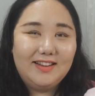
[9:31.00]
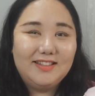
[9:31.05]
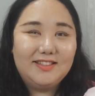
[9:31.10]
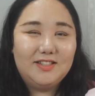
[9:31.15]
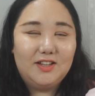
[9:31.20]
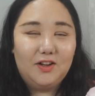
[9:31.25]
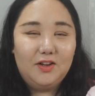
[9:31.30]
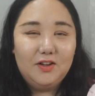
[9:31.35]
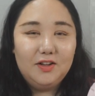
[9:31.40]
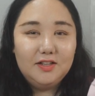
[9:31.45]

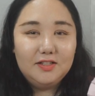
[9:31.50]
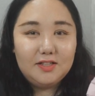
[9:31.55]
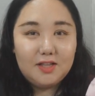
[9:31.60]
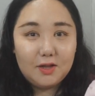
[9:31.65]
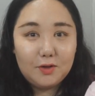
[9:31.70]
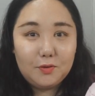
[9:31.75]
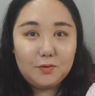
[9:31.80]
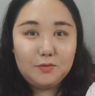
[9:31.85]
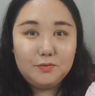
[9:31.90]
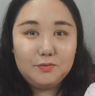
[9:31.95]
그쵸?
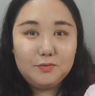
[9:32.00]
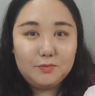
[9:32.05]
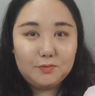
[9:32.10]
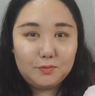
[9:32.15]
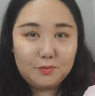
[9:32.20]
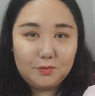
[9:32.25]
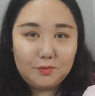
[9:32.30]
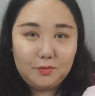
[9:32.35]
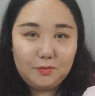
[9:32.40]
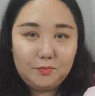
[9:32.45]
새로운
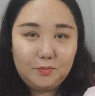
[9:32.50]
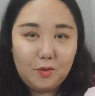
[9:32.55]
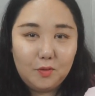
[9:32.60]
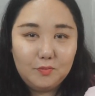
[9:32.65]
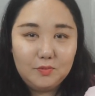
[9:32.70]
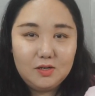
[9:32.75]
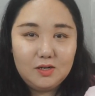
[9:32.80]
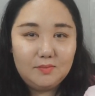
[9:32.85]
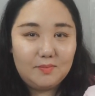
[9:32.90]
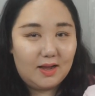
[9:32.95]
또
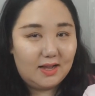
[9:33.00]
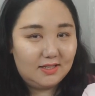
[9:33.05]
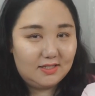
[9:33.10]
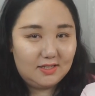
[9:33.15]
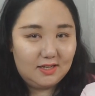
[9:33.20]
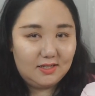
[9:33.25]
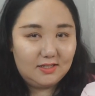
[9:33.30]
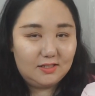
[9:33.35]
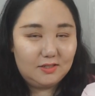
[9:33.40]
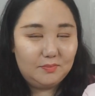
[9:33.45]
봄을
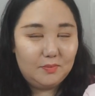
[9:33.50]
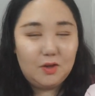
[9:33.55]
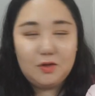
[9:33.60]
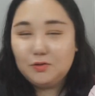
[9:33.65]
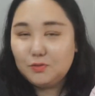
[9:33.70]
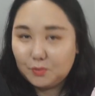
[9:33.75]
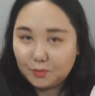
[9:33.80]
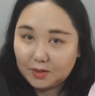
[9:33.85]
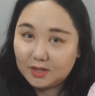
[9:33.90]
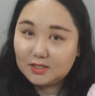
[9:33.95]

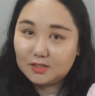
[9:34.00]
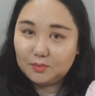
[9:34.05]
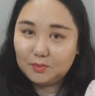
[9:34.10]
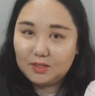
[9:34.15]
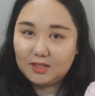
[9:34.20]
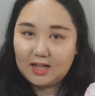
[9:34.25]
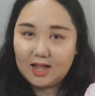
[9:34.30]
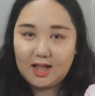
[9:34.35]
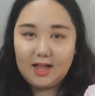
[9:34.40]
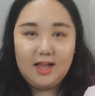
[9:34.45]
맞이했으면
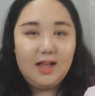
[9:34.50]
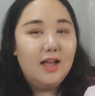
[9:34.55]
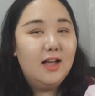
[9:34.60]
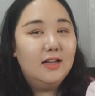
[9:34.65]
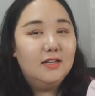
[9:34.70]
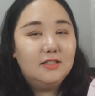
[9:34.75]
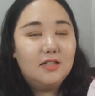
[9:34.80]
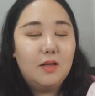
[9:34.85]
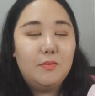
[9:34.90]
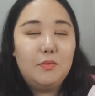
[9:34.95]
좋겠습니다.
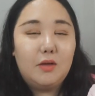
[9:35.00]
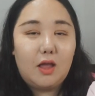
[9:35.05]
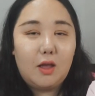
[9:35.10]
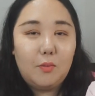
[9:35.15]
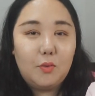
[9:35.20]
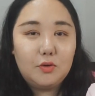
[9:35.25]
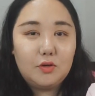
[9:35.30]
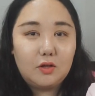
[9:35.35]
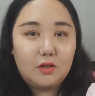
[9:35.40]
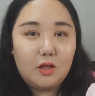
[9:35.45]

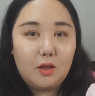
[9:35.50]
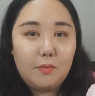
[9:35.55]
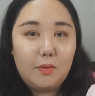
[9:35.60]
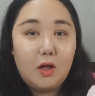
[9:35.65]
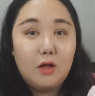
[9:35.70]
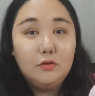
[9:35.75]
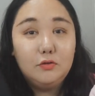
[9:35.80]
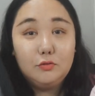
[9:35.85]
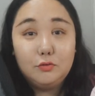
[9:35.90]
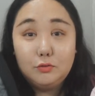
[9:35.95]
재밌게
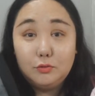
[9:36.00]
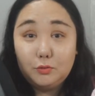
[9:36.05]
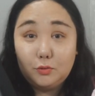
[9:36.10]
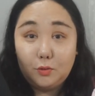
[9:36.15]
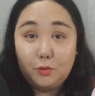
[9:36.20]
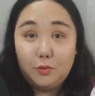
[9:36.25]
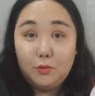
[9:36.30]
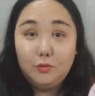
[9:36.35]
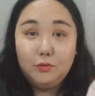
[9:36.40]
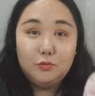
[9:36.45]
보셨다면
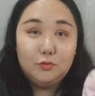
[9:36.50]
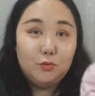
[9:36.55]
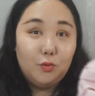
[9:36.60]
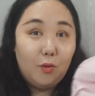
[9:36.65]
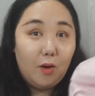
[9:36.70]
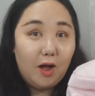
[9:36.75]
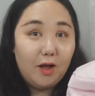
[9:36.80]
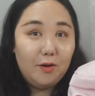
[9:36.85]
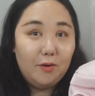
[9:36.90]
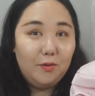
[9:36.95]
구독,
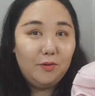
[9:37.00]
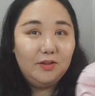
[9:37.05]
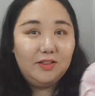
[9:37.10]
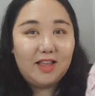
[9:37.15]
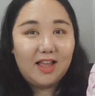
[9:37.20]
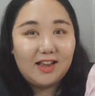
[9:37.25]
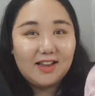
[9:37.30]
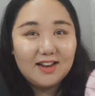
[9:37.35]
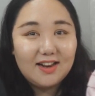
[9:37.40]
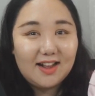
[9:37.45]
좋아요,
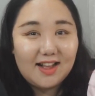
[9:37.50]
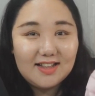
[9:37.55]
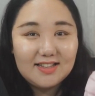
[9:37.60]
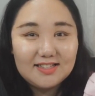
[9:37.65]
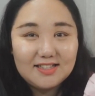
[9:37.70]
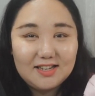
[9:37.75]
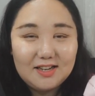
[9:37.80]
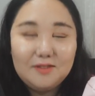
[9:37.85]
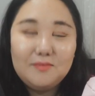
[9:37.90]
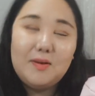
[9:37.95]

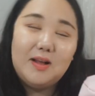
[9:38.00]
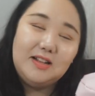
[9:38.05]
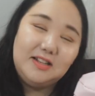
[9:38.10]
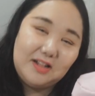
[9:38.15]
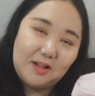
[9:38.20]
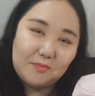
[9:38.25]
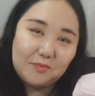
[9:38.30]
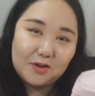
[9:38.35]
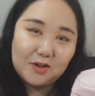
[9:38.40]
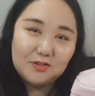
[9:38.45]
댓글까지
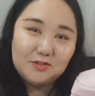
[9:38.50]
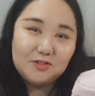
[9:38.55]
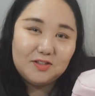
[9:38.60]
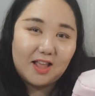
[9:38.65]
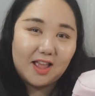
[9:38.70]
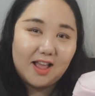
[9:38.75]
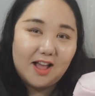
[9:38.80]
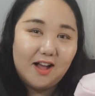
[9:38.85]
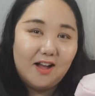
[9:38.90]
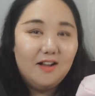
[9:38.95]
많이
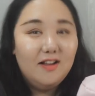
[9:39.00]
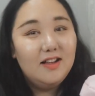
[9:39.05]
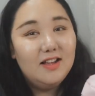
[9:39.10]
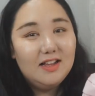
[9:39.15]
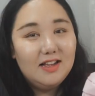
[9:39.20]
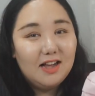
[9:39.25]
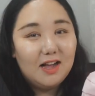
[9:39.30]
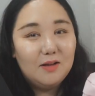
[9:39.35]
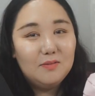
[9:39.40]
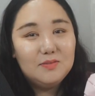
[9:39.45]
남겨주세요.
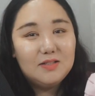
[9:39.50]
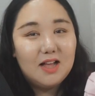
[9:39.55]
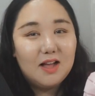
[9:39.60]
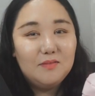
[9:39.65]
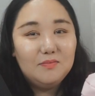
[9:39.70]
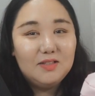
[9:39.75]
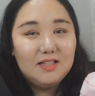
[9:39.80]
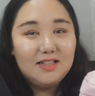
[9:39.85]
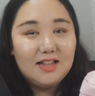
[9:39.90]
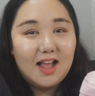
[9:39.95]

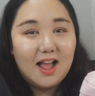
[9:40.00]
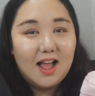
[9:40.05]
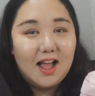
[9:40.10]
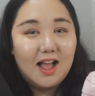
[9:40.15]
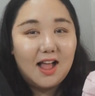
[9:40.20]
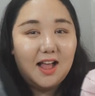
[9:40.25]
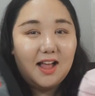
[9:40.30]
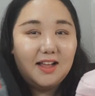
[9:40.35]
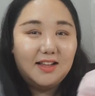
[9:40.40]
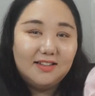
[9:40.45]

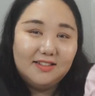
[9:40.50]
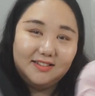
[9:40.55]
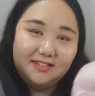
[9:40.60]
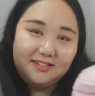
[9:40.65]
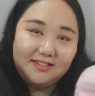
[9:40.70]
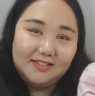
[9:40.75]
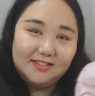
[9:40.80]
감사합니다.